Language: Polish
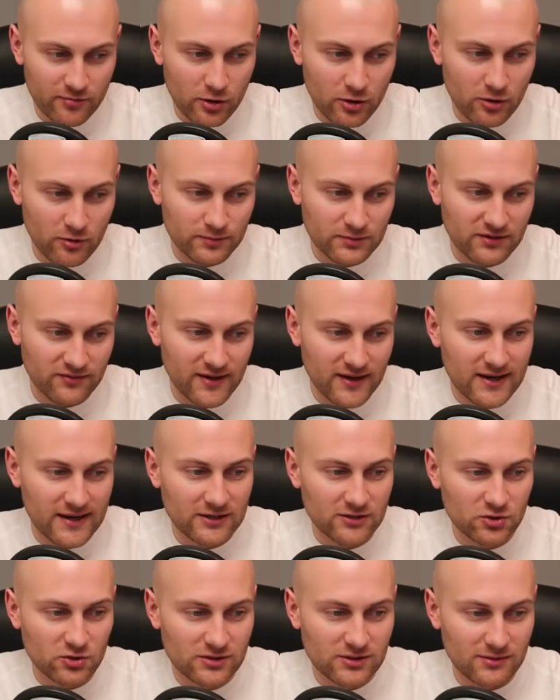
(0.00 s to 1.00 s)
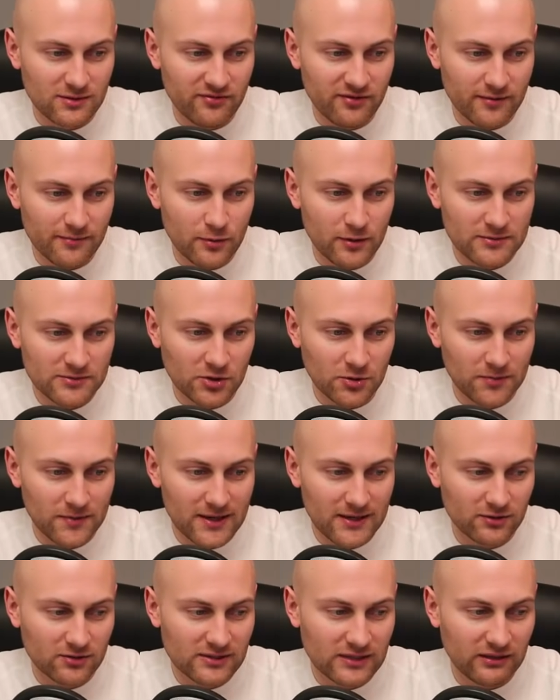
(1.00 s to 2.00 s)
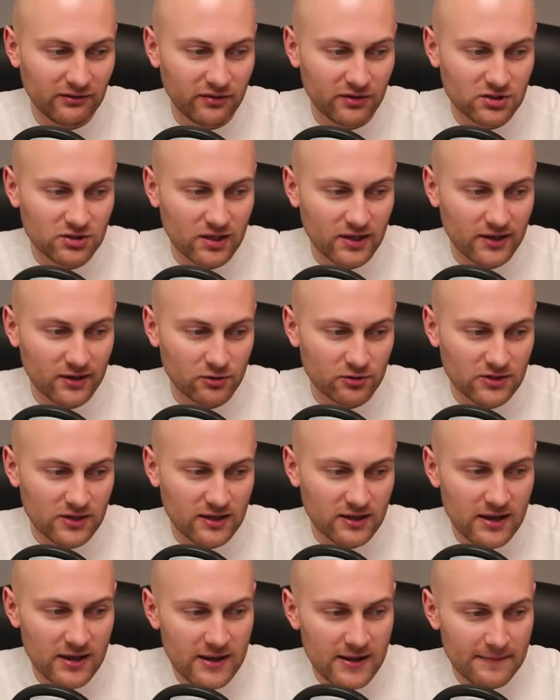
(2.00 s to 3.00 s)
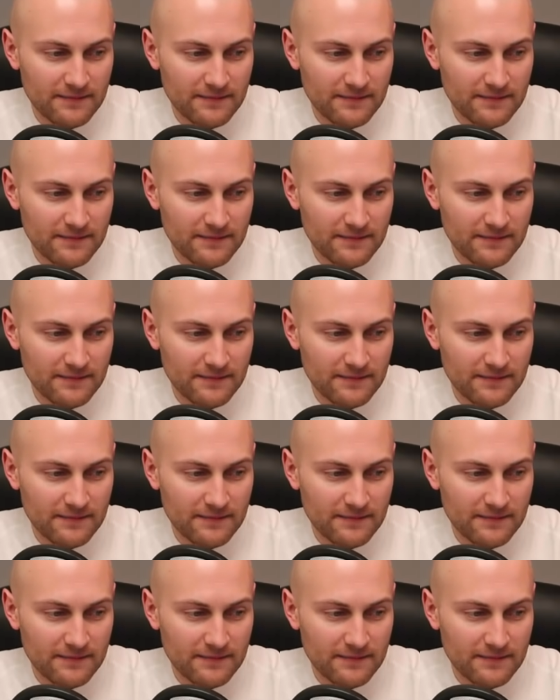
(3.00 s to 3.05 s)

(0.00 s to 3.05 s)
bo przewaga nad szóstym Liverpoolem stopniała do zaledwie czterech oczek.